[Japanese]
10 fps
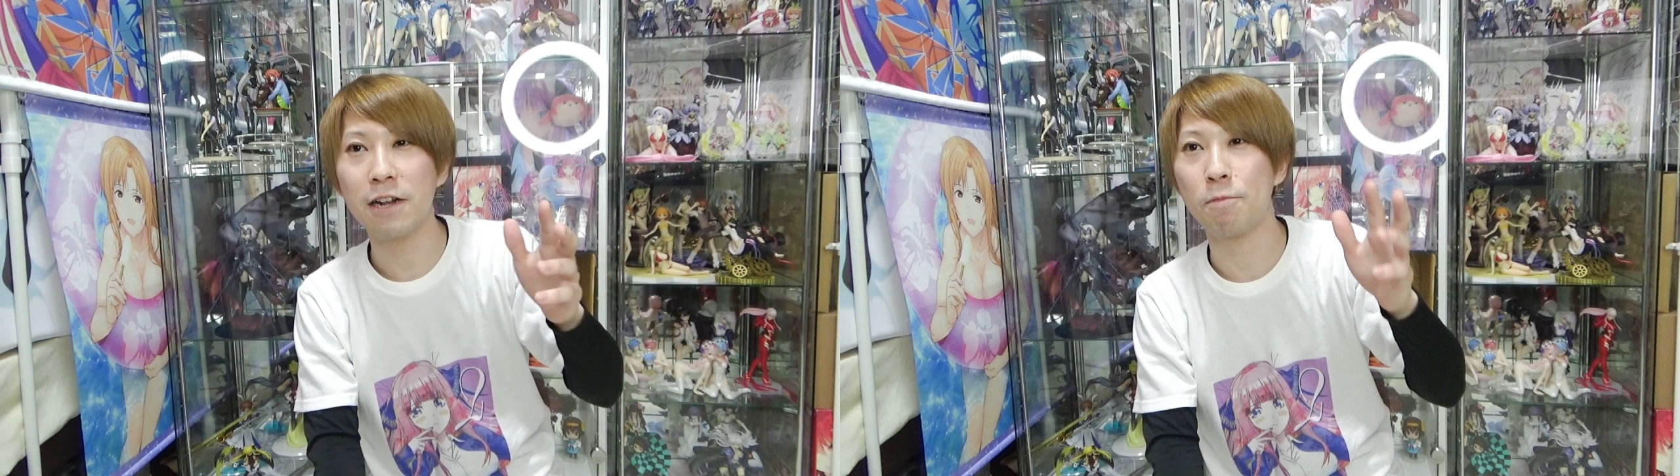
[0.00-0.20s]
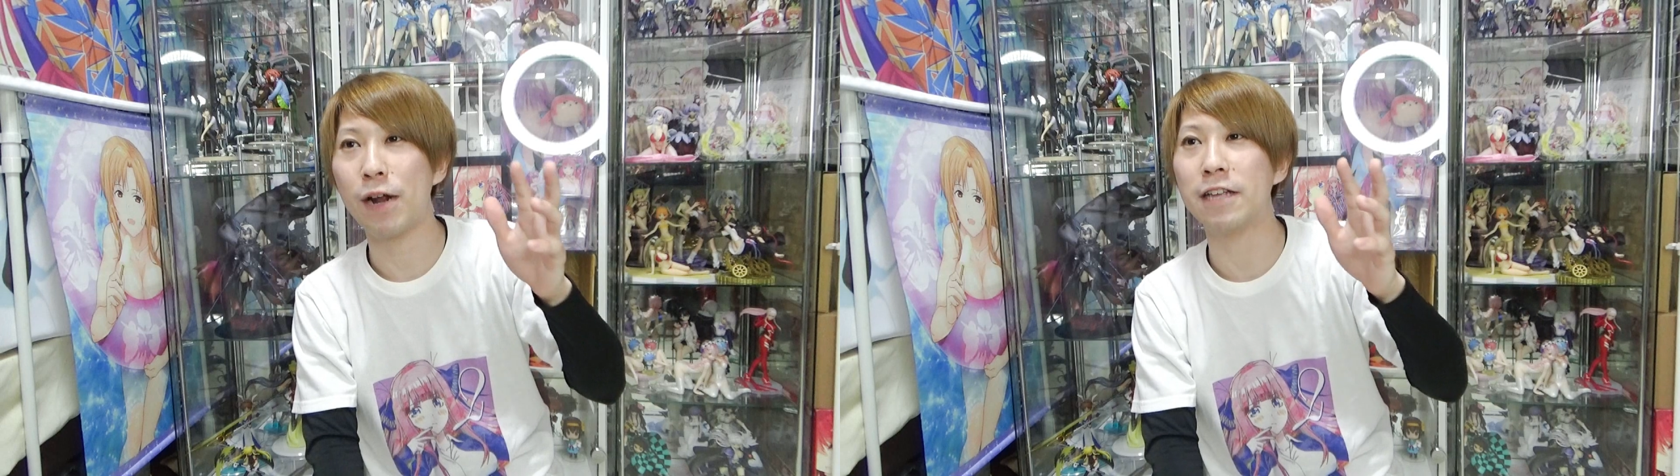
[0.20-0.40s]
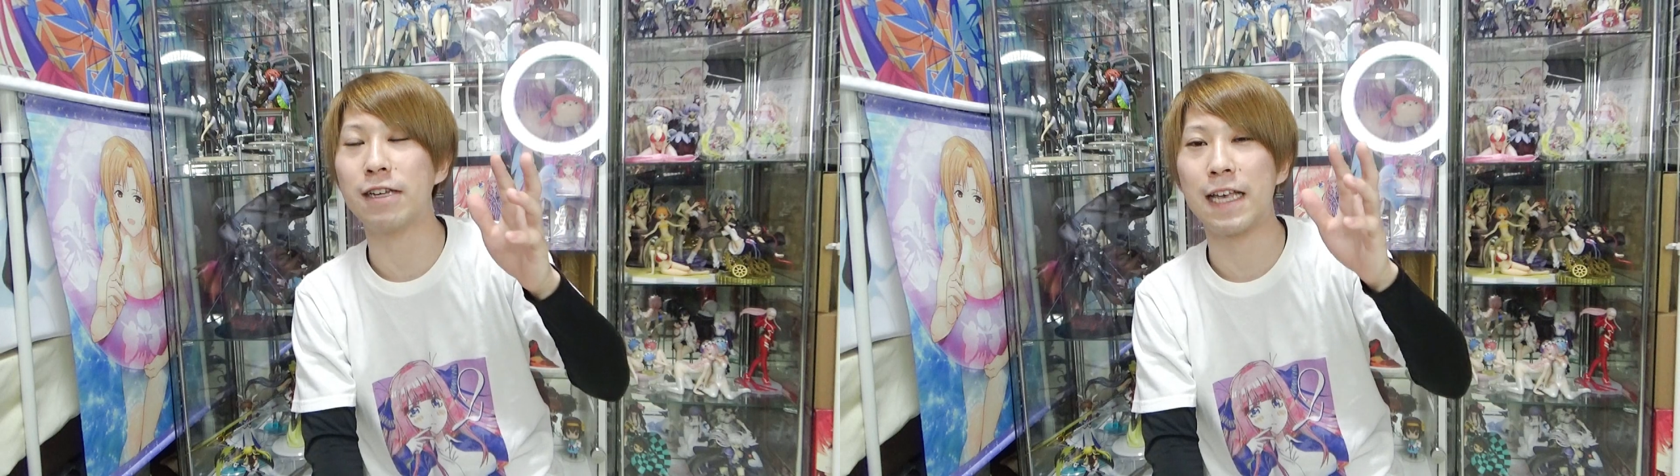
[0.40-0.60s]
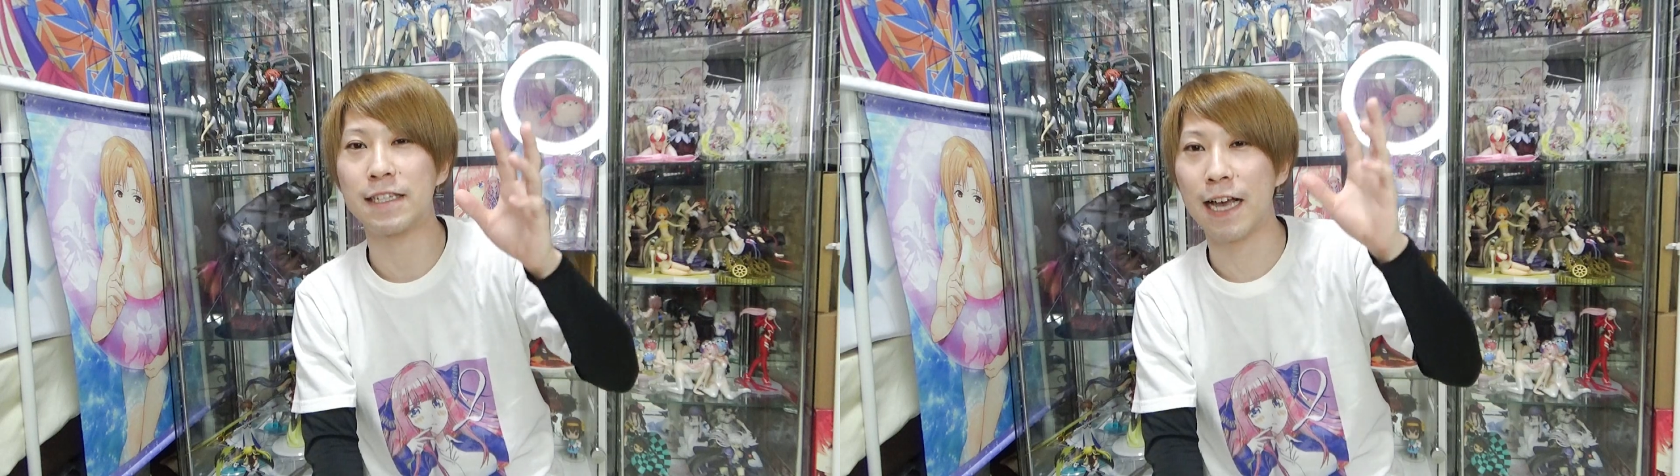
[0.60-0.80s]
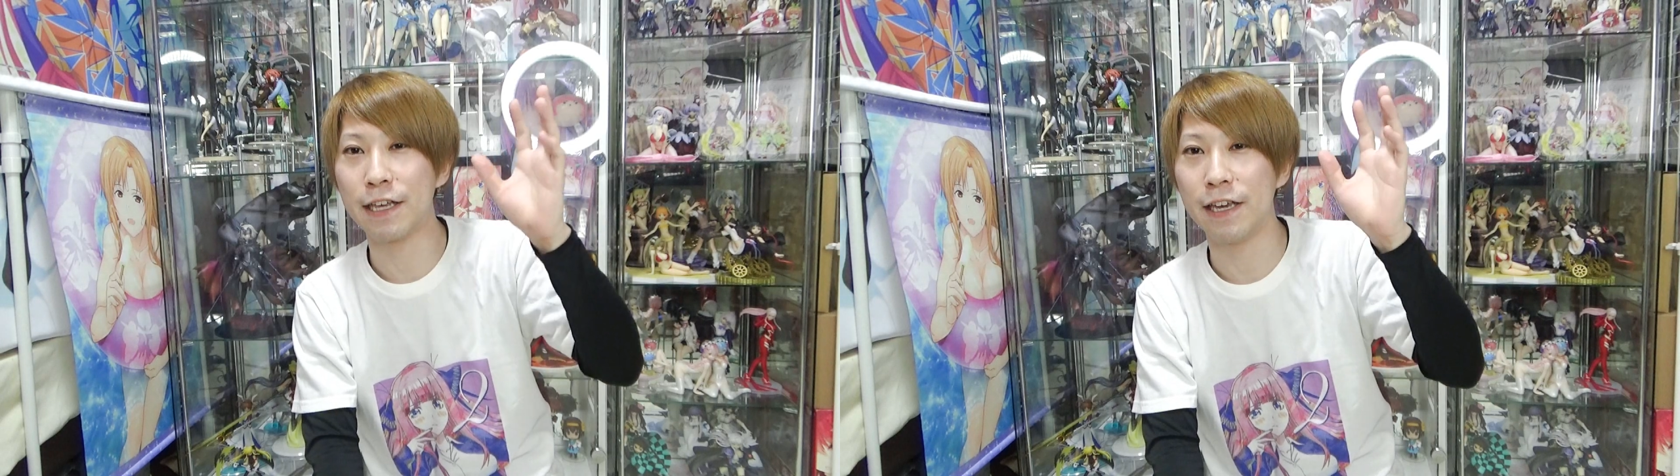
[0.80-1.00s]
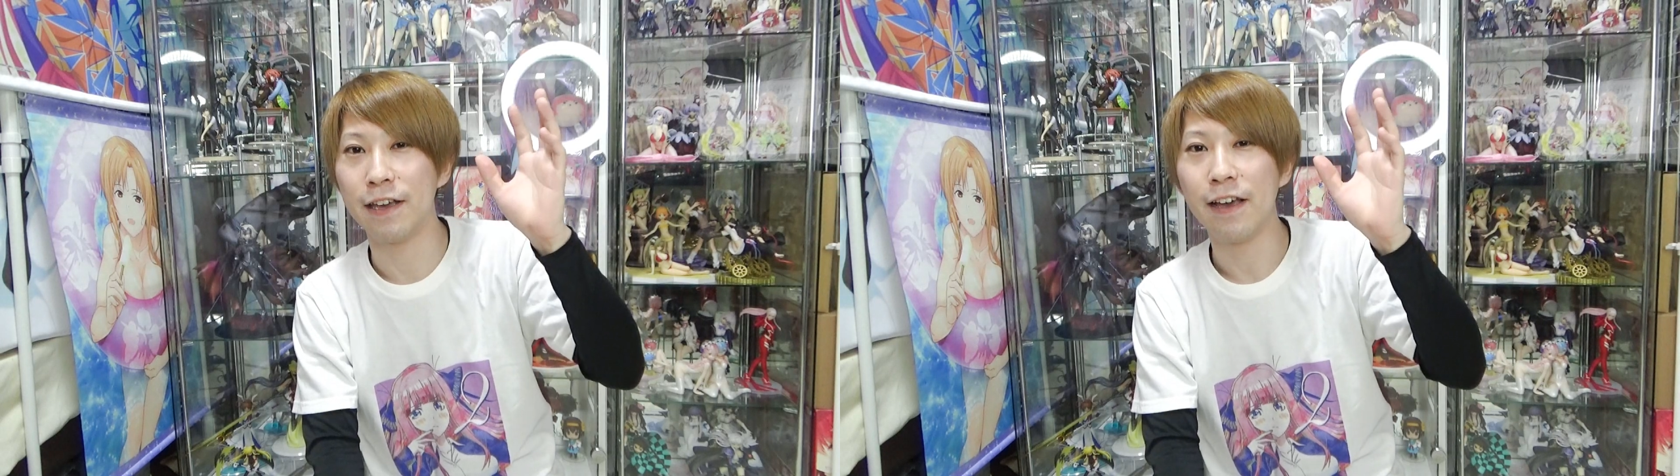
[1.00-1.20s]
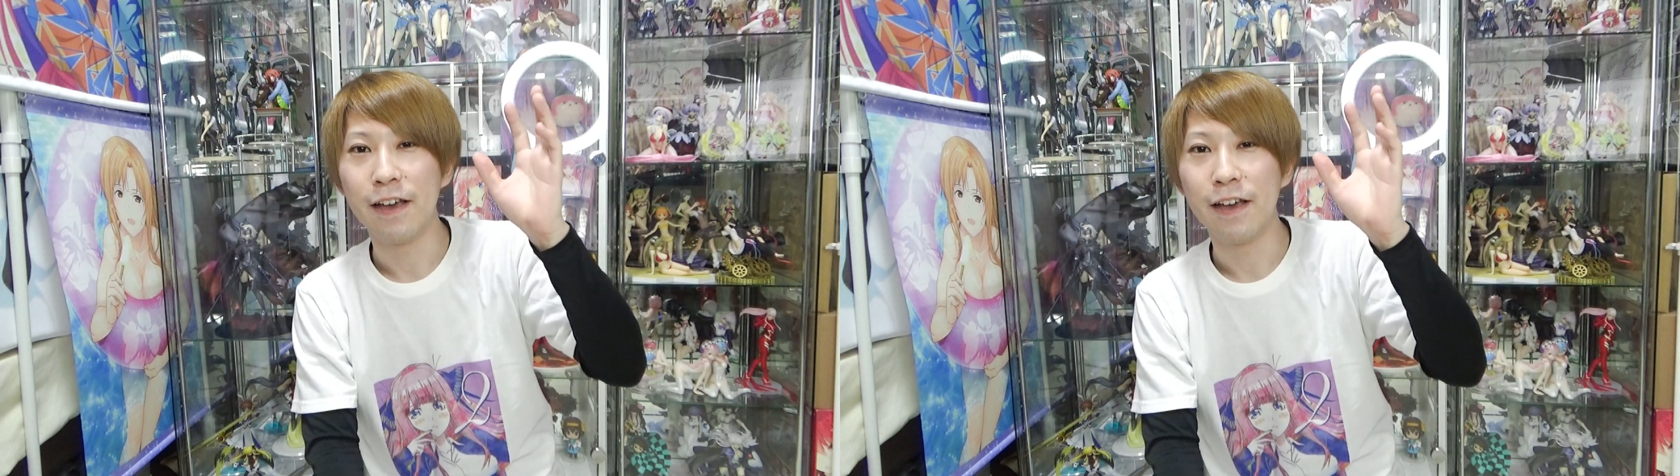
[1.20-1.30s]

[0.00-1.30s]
のプライズはさすがに